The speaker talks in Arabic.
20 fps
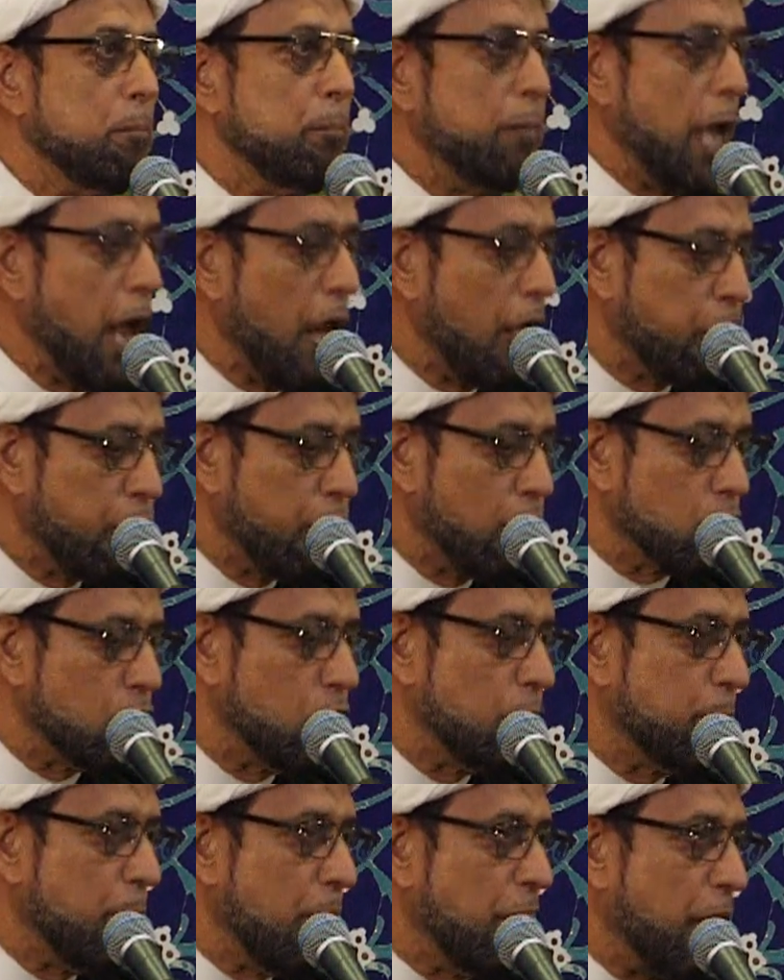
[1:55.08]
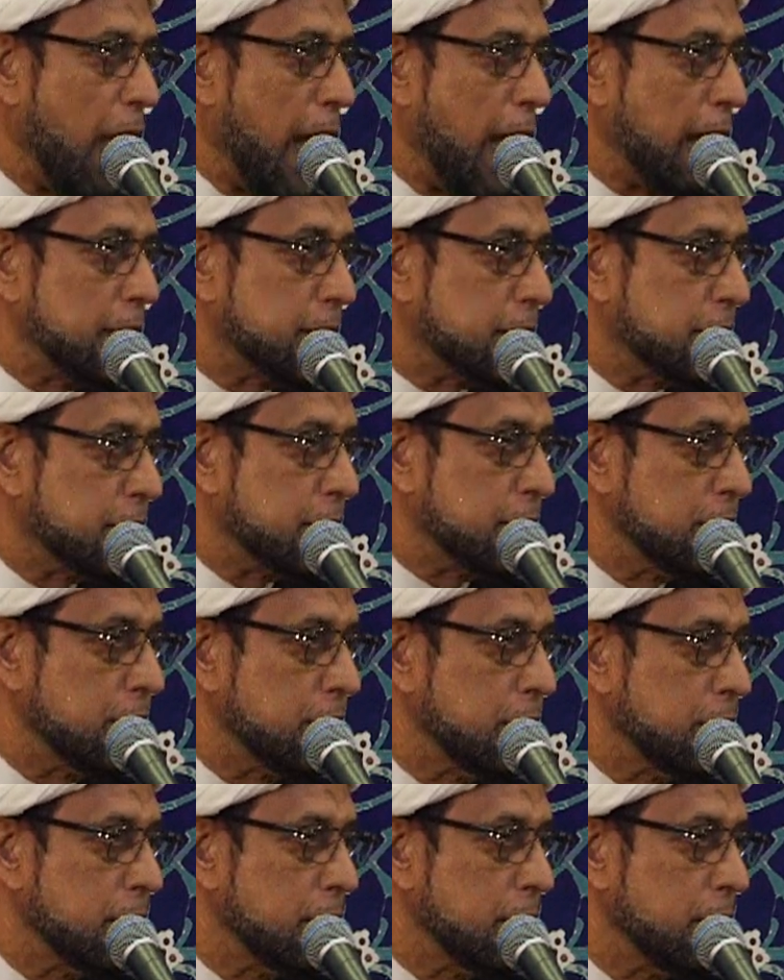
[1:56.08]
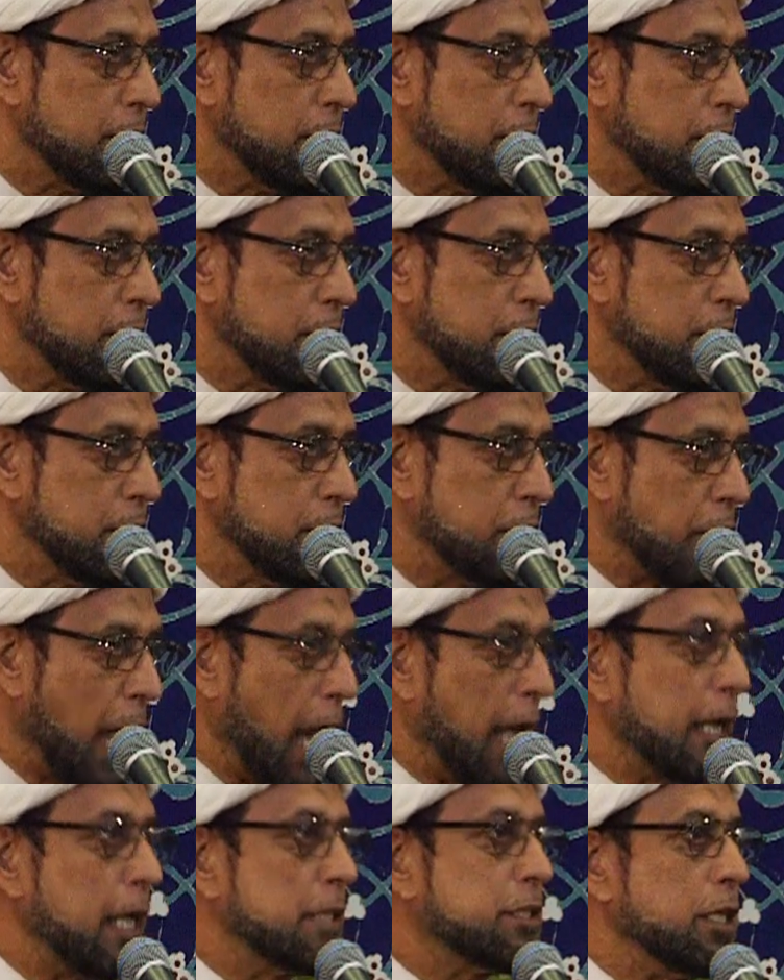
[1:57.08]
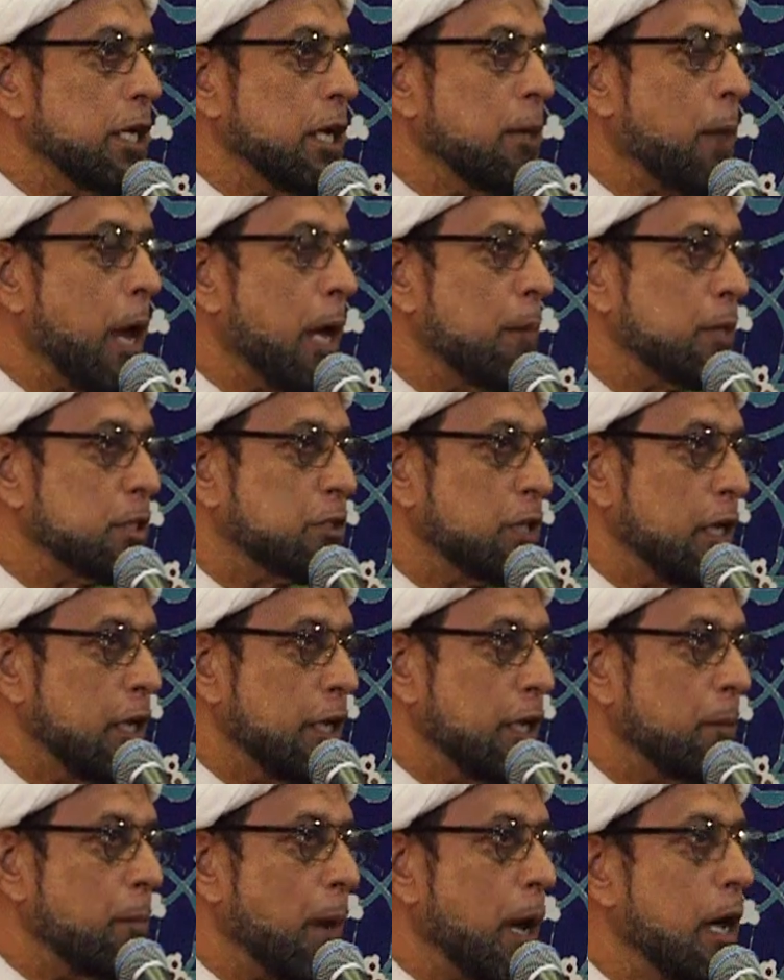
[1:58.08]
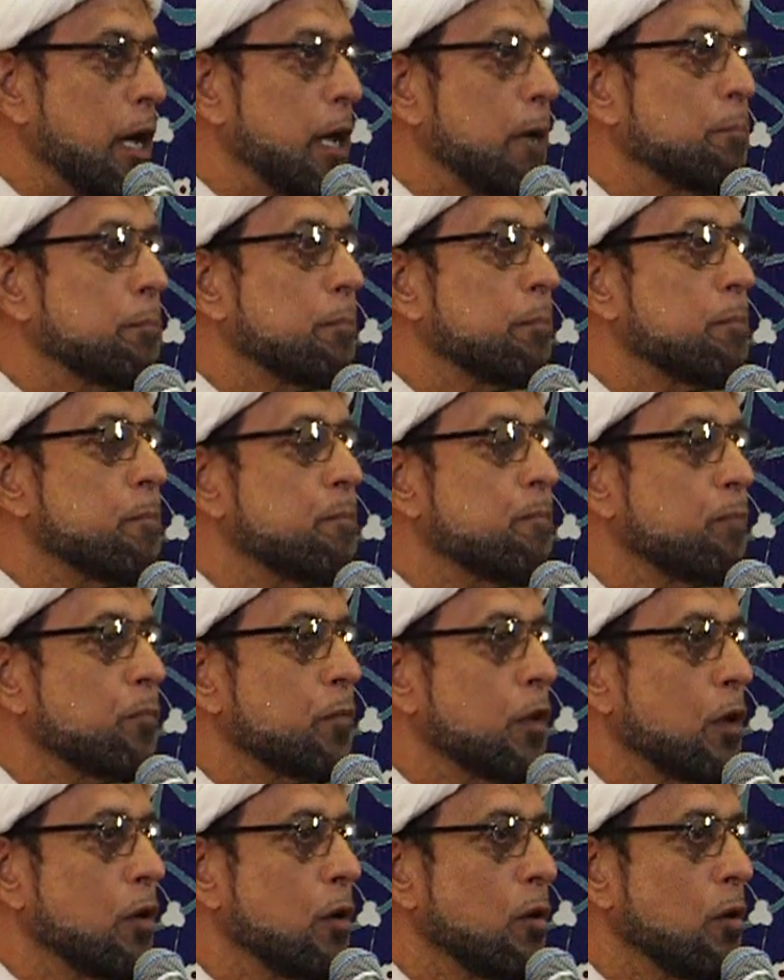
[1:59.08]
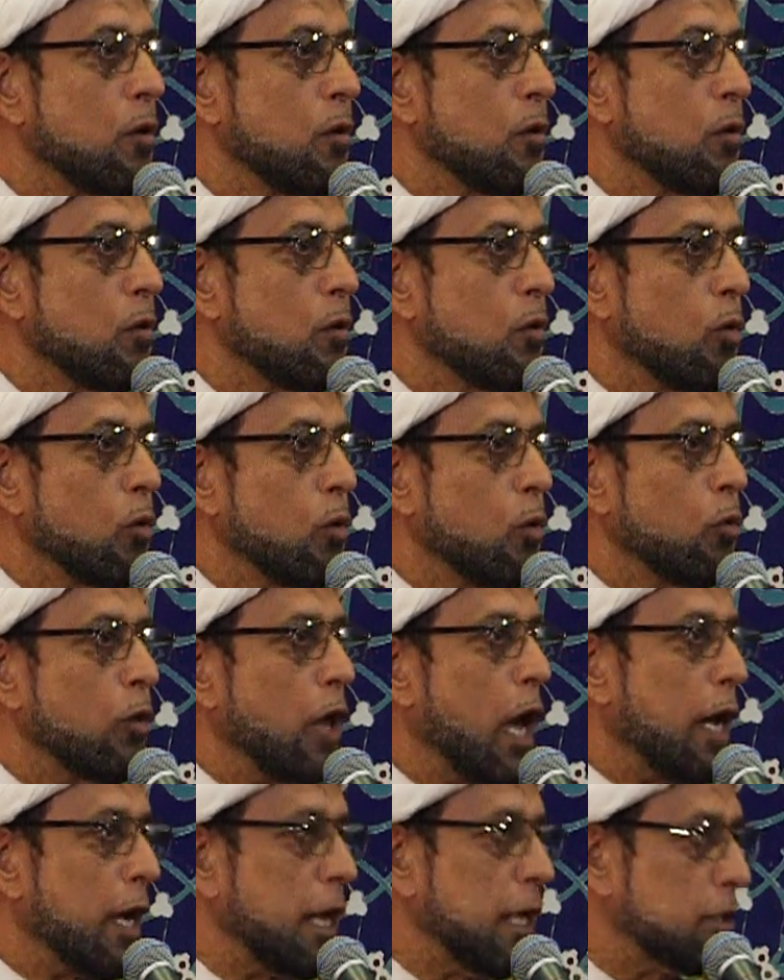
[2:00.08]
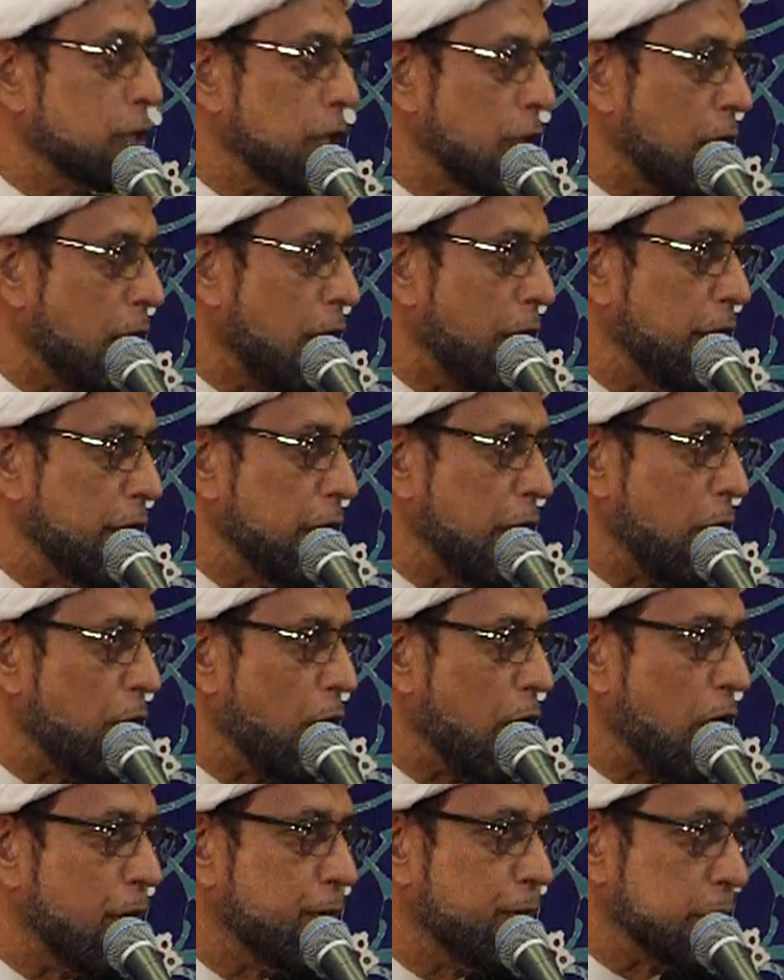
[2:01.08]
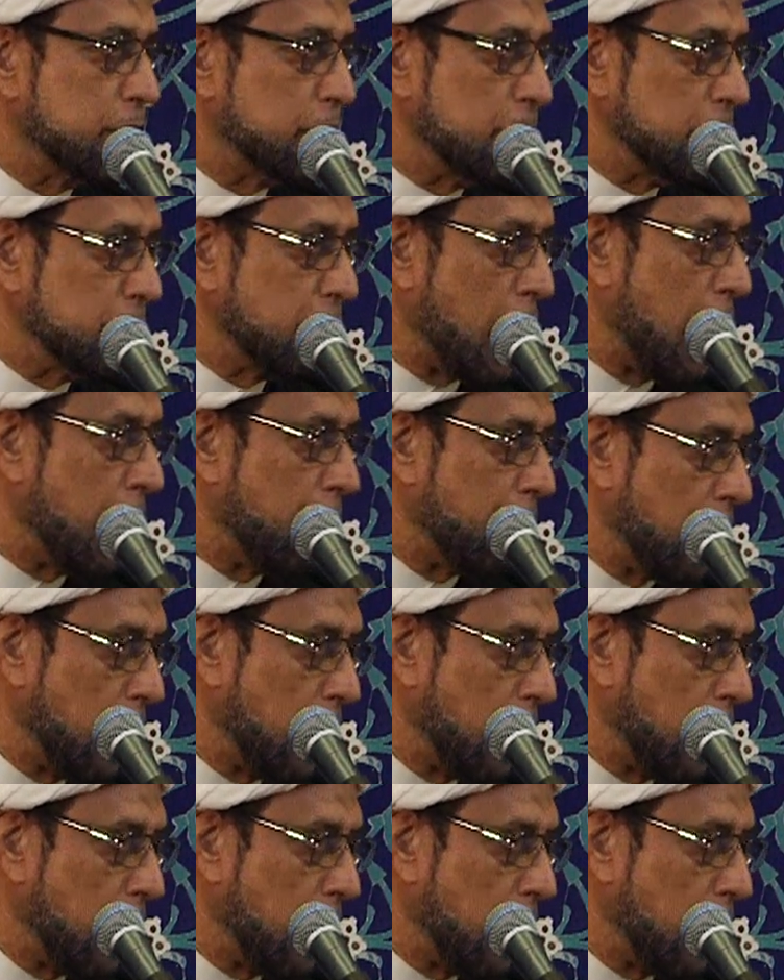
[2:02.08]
بهالظروف بالذات كانت إمامة الإمام ويا ريت القضية وقفت عند هذا